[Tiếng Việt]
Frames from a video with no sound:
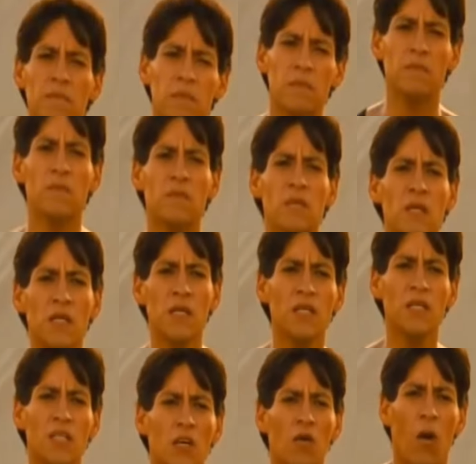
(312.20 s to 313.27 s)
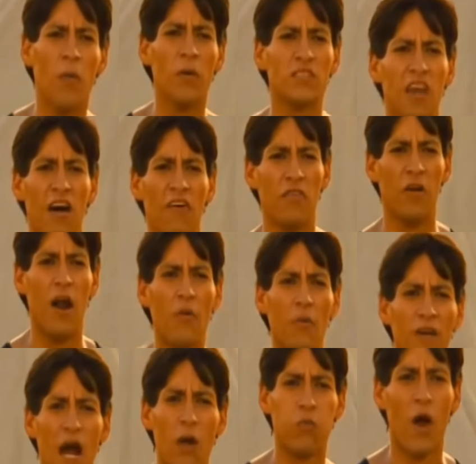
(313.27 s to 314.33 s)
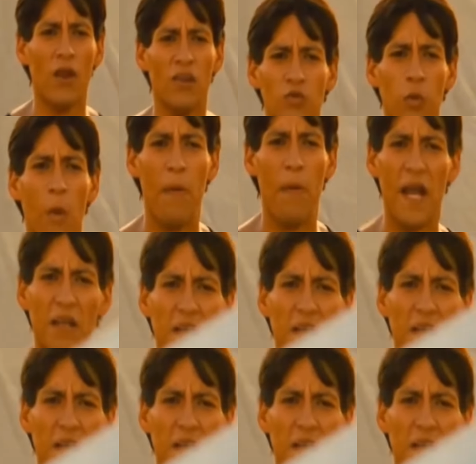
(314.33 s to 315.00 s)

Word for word: Why? Chúng tôi mạnh hơn, nhưng chúng ta không phải là người